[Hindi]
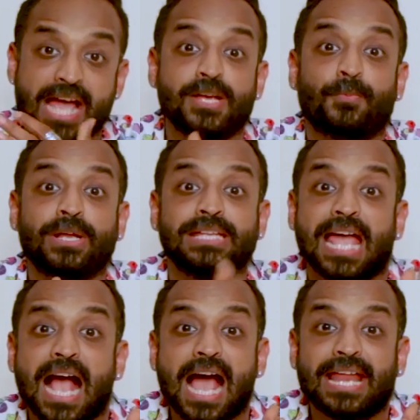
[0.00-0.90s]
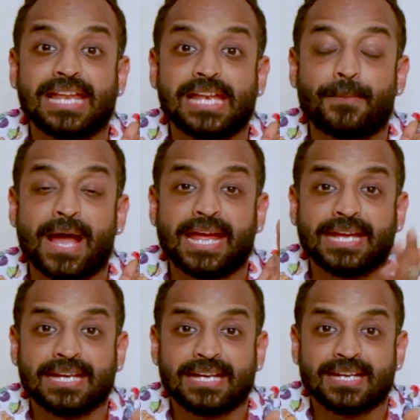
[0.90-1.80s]
आज अपन क्या खा ले ले भाई
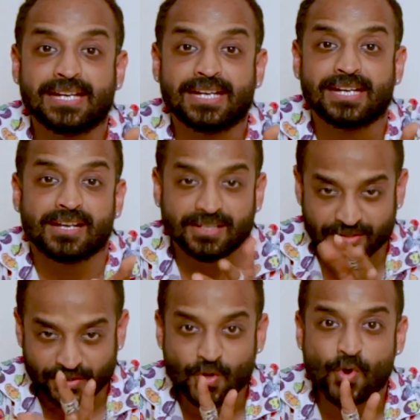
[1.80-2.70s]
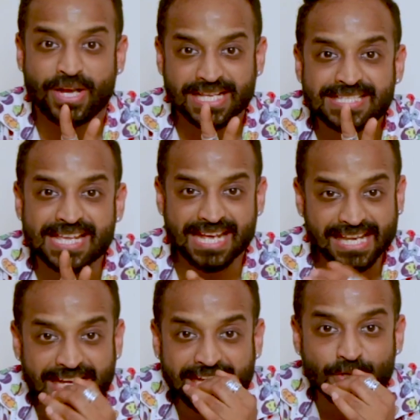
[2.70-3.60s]
दो डिश है
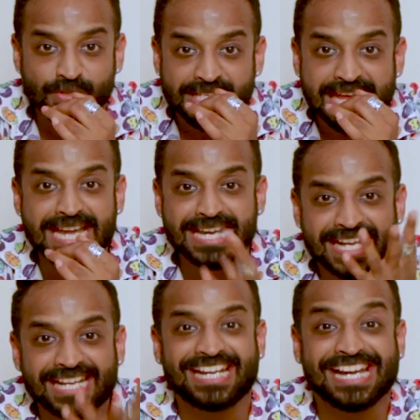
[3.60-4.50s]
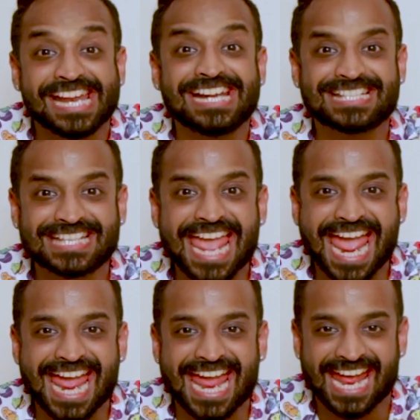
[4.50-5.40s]
लेकिन उसके इंग्रेडिएंट्स क्या
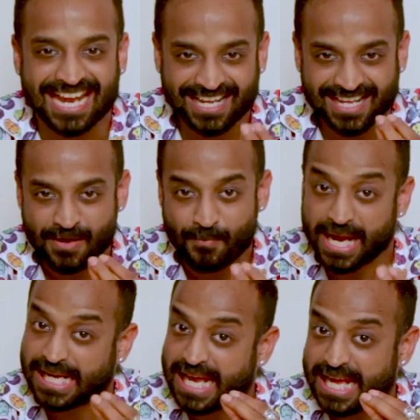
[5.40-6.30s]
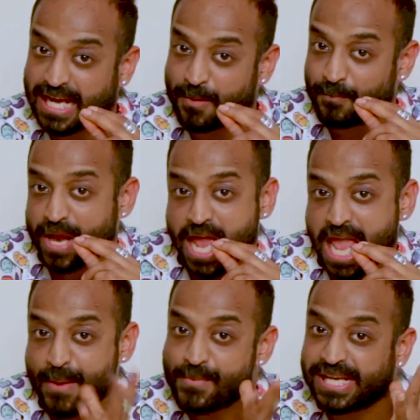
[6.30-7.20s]
है पहला एक अपना
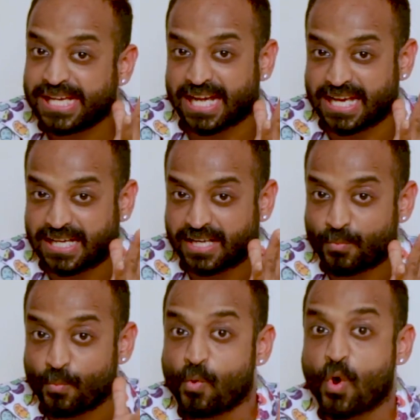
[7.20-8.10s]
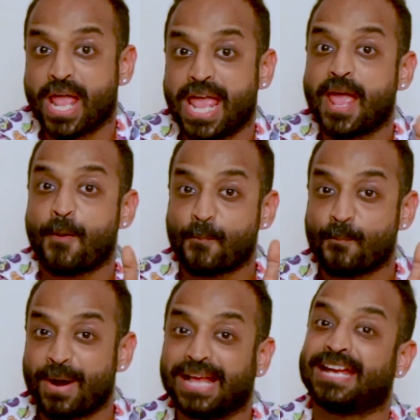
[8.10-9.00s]
अमेरिकन वो है
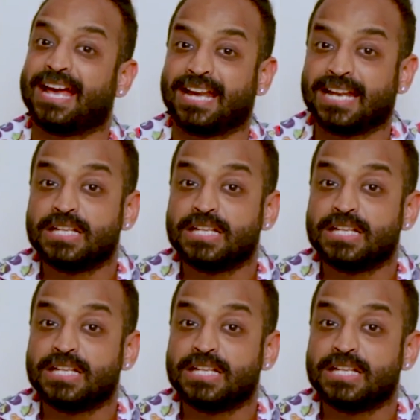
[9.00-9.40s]
बर्गर